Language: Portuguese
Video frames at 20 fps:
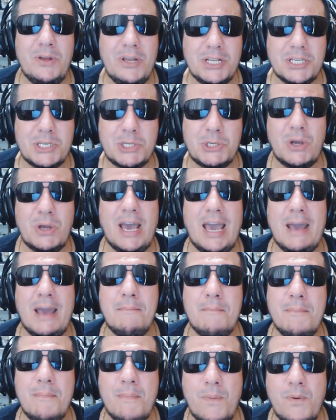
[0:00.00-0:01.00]
Isso é
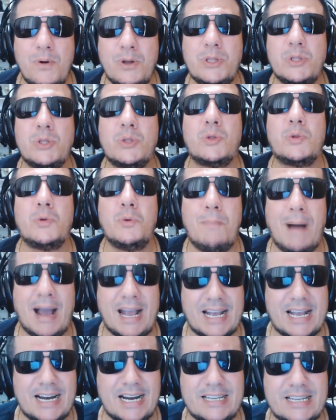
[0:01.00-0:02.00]
muito
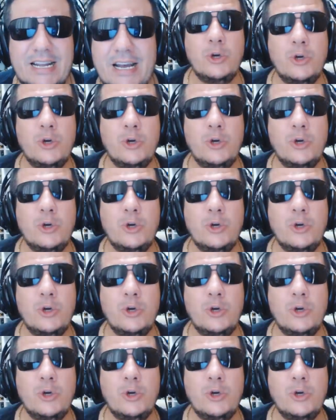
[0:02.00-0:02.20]
bacana.